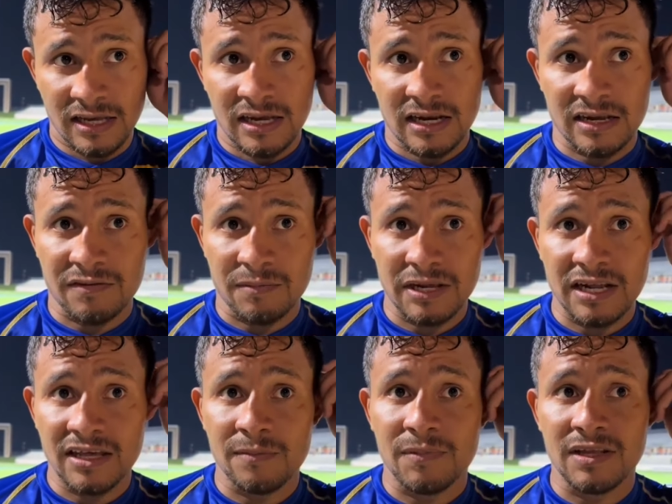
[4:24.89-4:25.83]
la familia
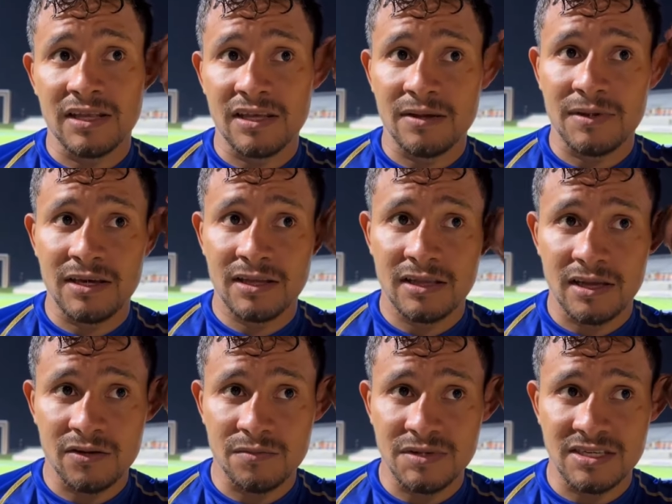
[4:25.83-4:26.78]
depende de mí, tengo
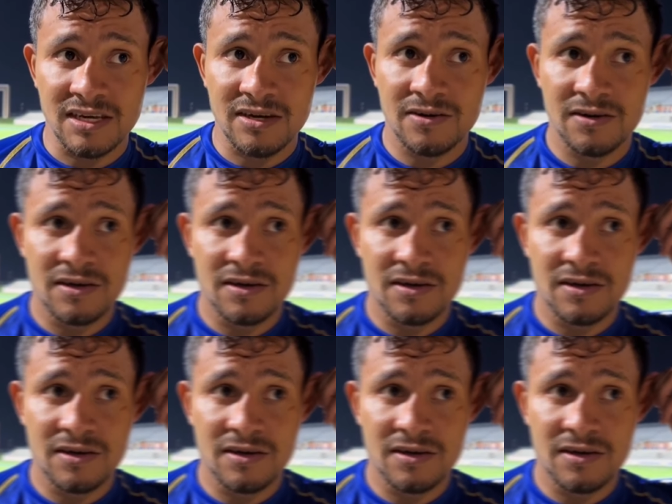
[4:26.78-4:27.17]
mis hijos.